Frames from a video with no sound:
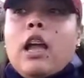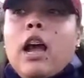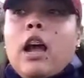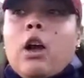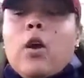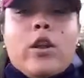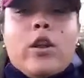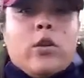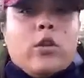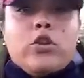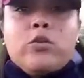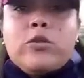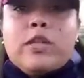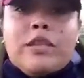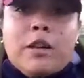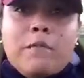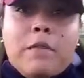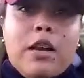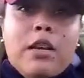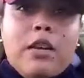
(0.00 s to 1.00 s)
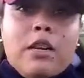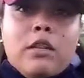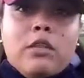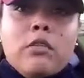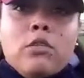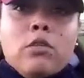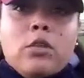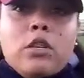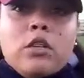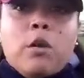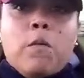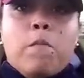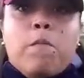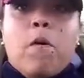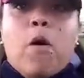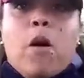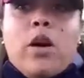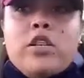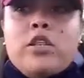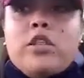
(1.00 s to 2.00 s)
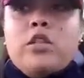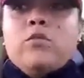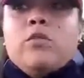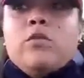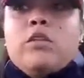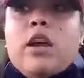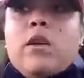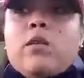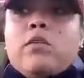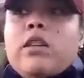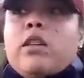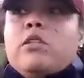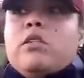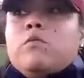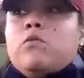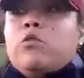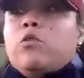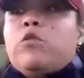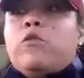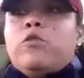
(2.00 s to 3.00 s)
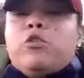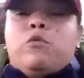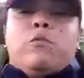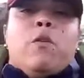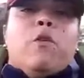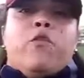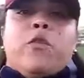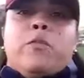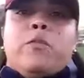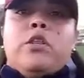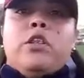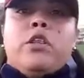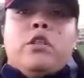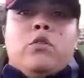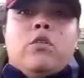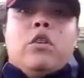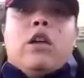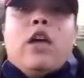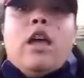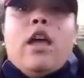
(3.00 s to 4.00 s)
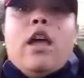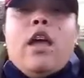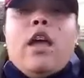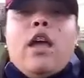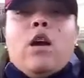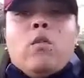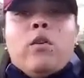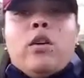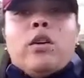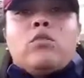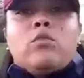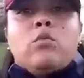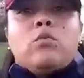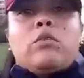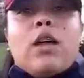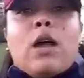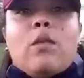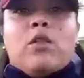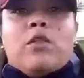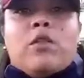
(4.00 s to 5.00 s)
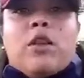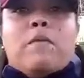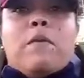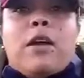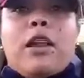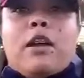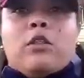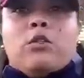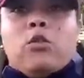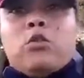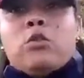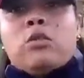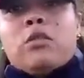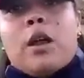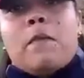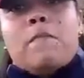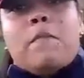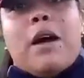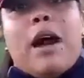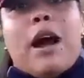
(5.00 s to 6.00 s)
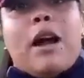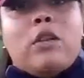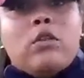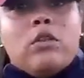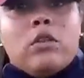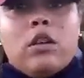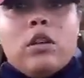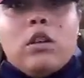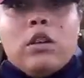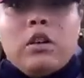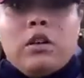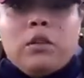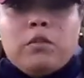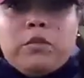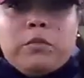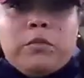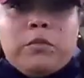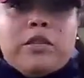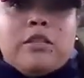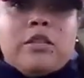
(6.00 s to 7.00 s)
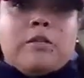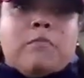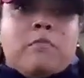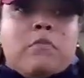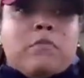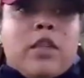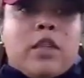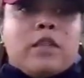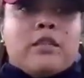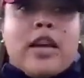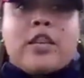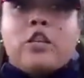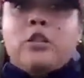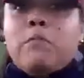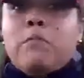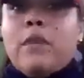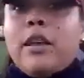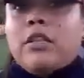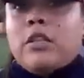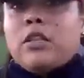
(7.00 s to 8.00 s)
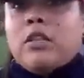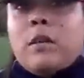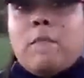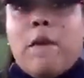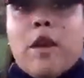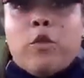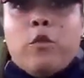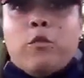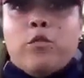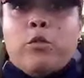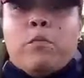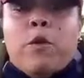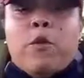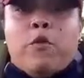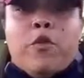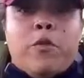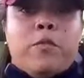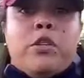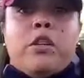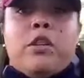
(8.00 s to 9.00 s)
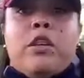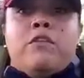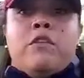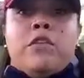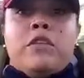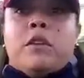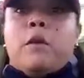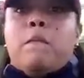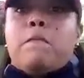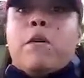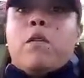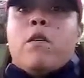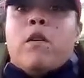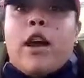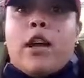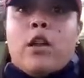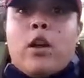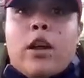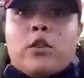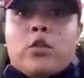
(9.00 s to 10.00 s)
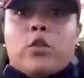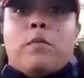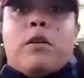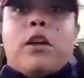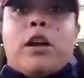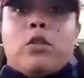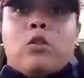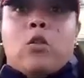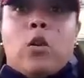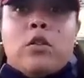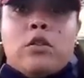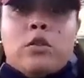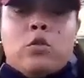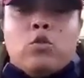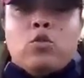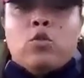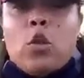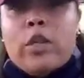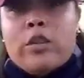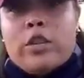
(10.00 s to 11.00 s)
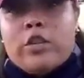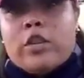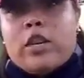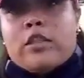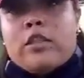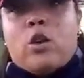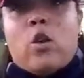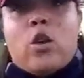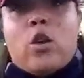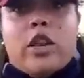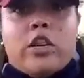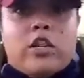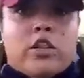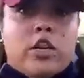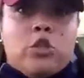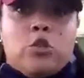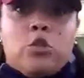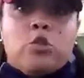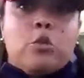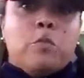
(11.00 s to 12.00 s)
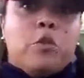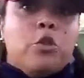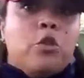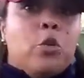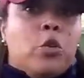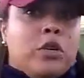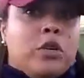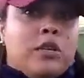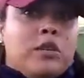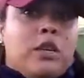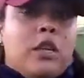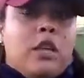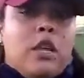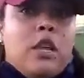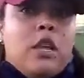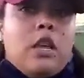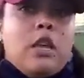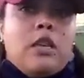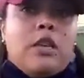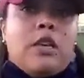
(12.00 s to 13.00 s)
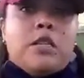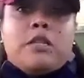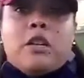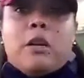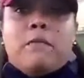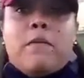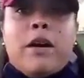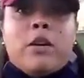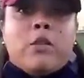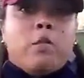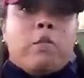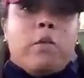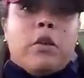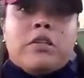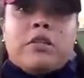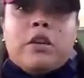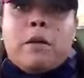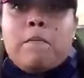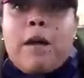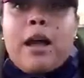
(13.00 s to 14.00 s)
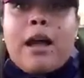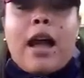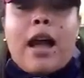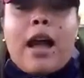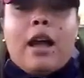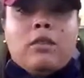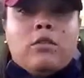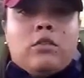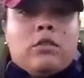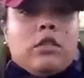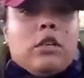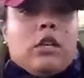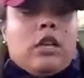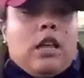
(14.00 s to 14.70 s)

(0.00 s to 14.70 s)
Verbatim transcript: Agora, continuar trabalhando, o que não pode e o que acontece muito no futebol feminino é um resultado a trabalhar todo um trabalho. O Fluminense tem sete meses de trabalho no futebol feminino, é vice-campeão carioca sub-14 com todas as categorias desde o sub-12. E esse trabalho não pode ser apagado.